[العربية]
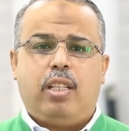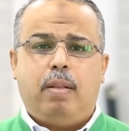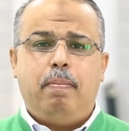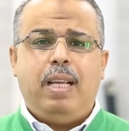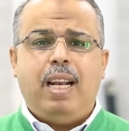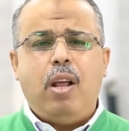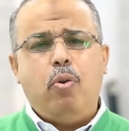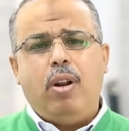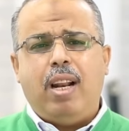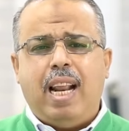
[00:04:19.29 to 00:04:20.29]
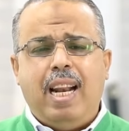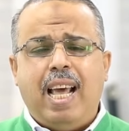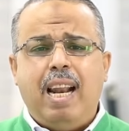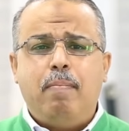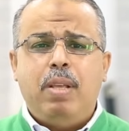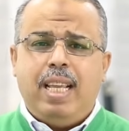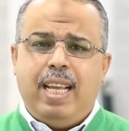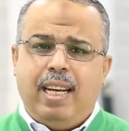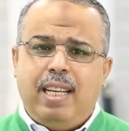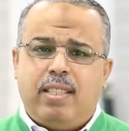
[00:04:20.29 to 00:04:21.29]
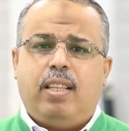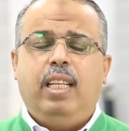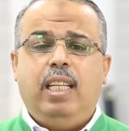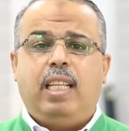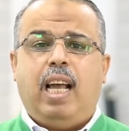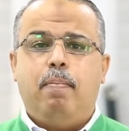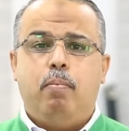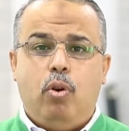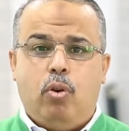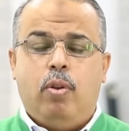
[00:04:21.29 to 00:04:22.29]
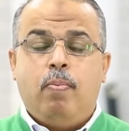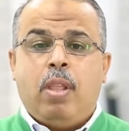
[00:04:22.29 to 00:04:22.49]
الطبيه لانه الالم يعني يستطيع تحمله